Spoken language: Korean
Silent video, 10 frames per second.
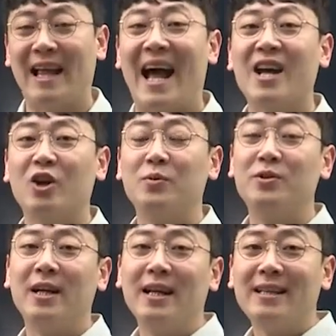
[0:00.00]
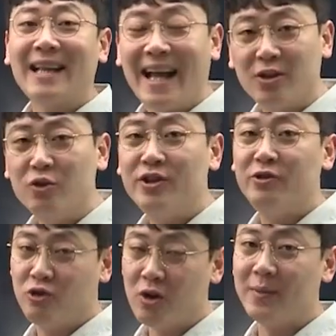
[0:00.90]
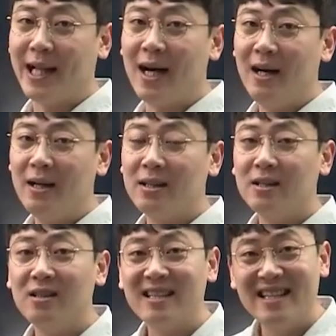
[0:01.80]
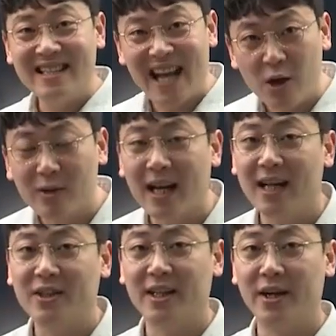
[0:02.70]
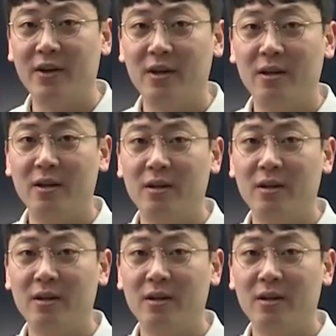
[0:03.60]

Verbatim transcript: 다 여러분들에게 다 전수해 줄 겁니다. 그거 그대로 따라 하셔야 돼요.